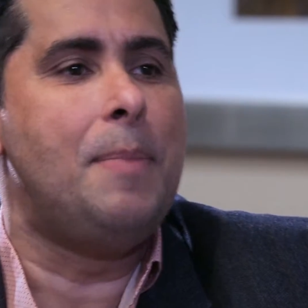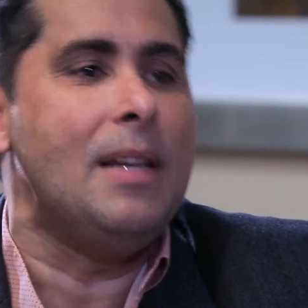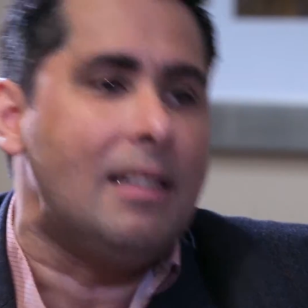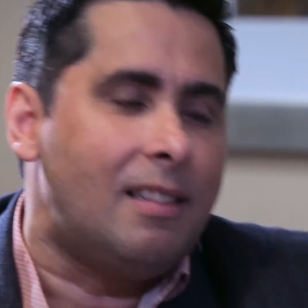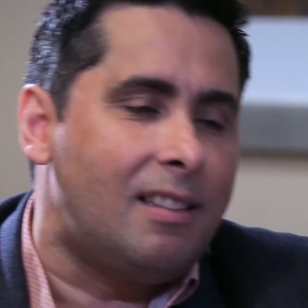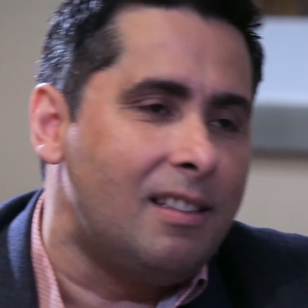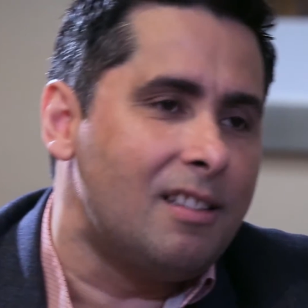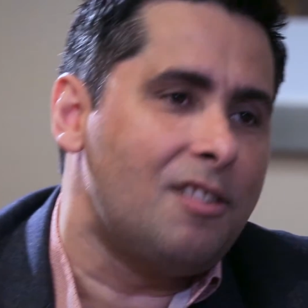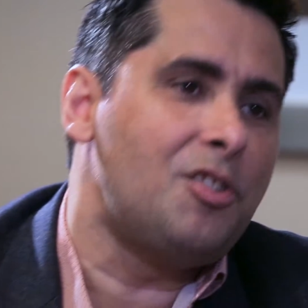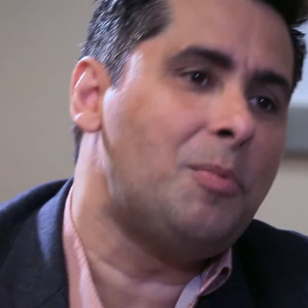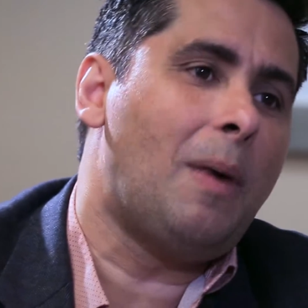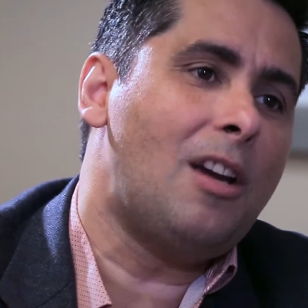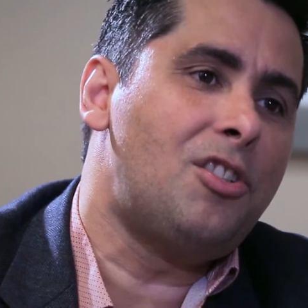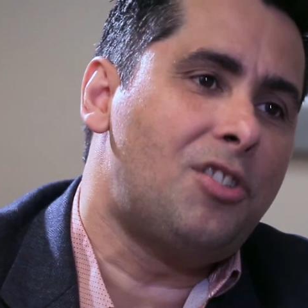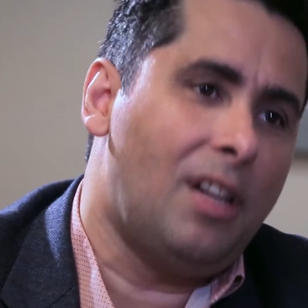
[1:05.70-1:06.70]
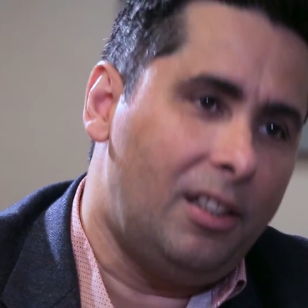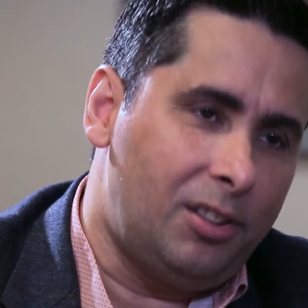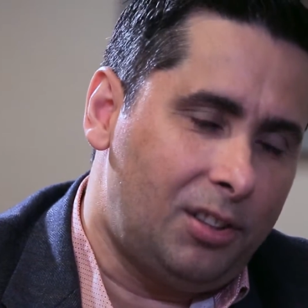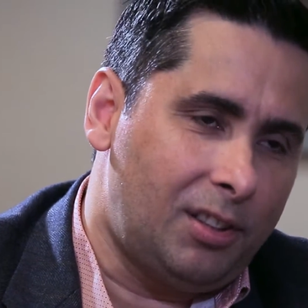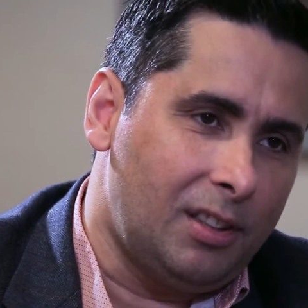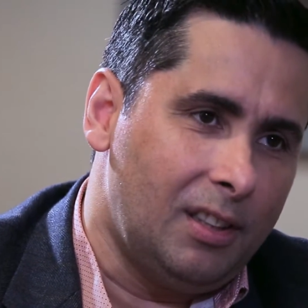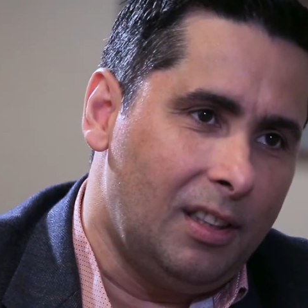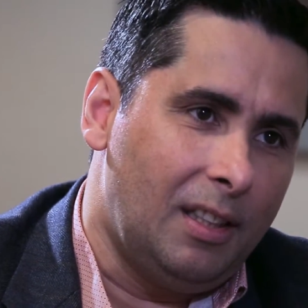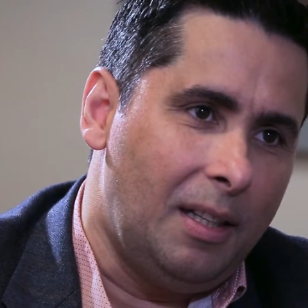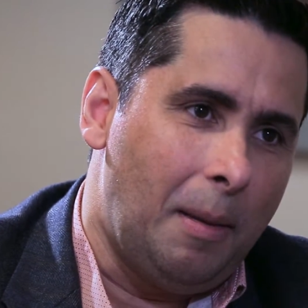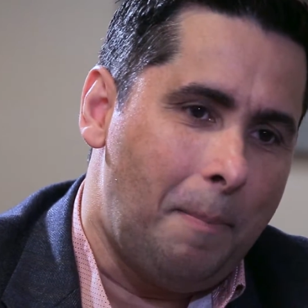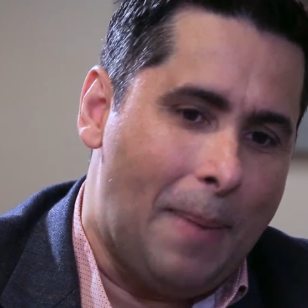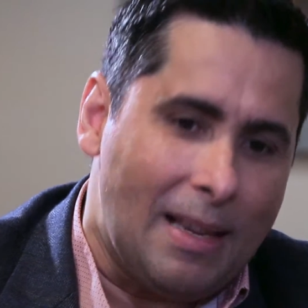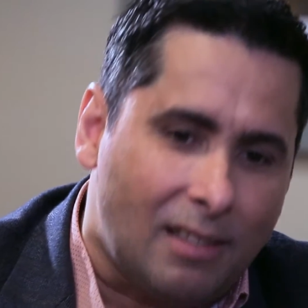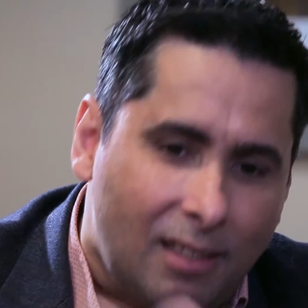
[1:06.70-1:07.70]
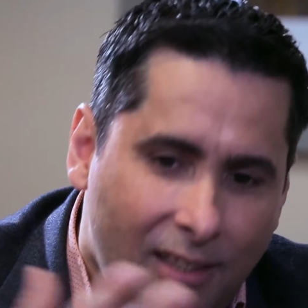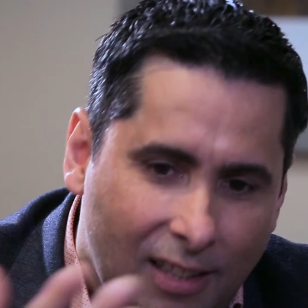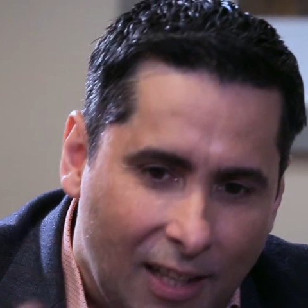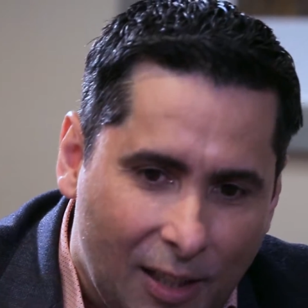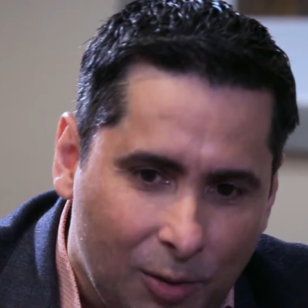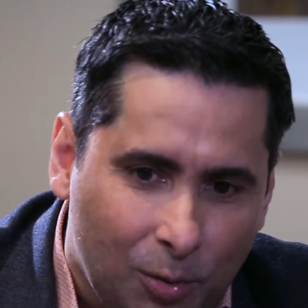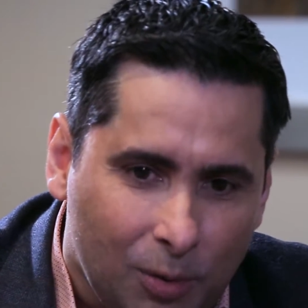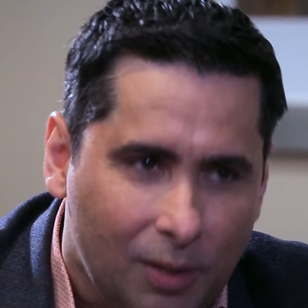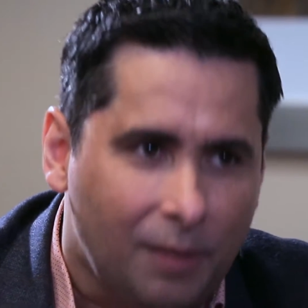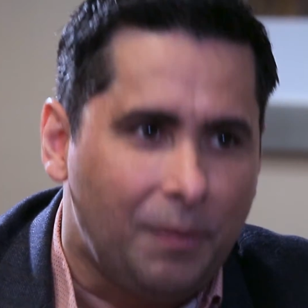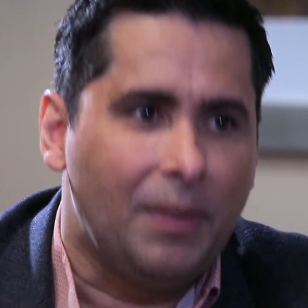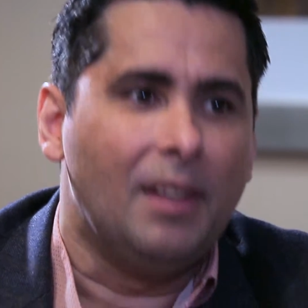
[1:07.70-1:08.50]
precisa de mais gente pensando